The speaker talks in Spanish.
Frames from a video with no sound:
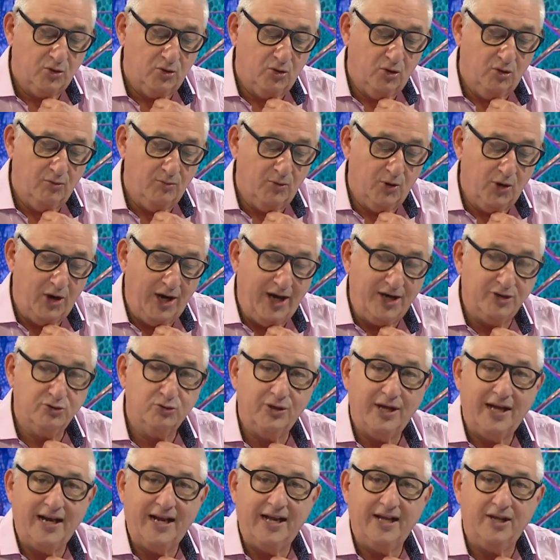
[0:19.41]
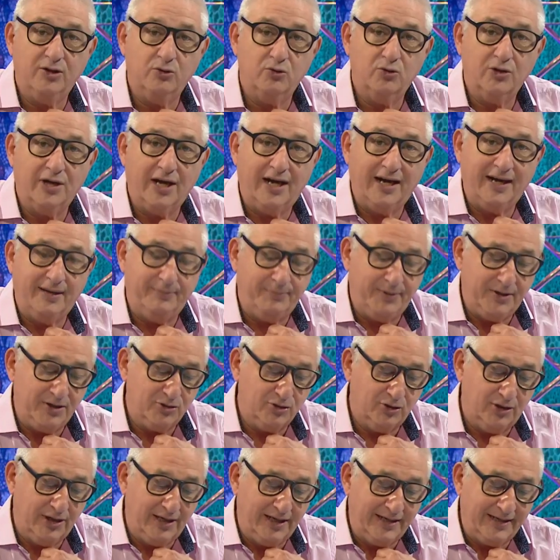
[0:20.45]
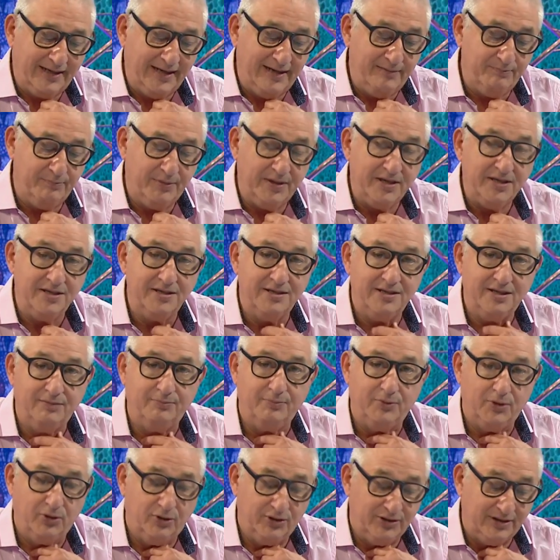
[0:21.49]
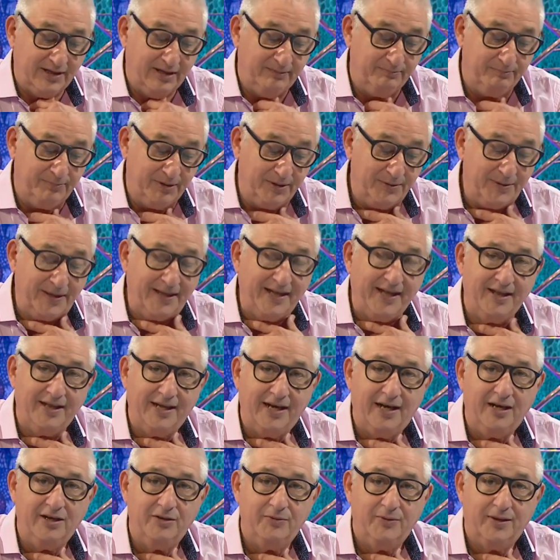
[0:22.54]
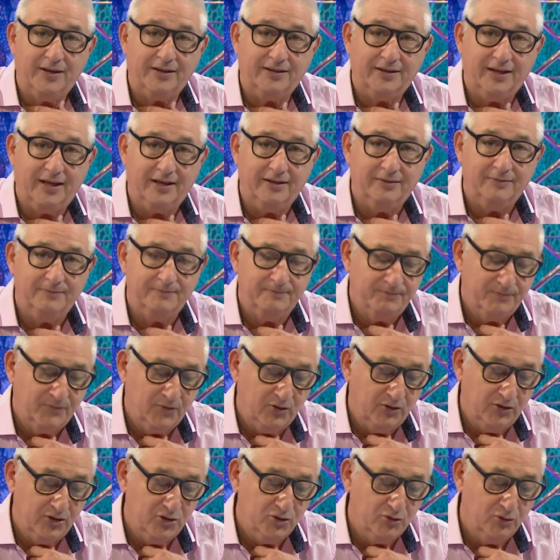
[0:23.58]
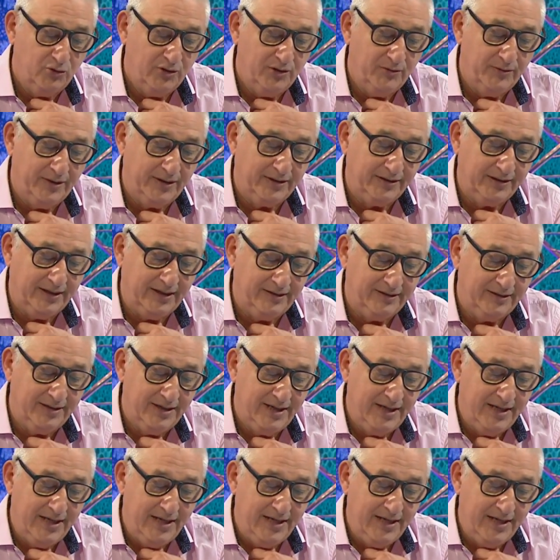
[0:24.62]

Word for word: como ayudar a educar a personas que en principio están privadas de la libertad, de su libertad,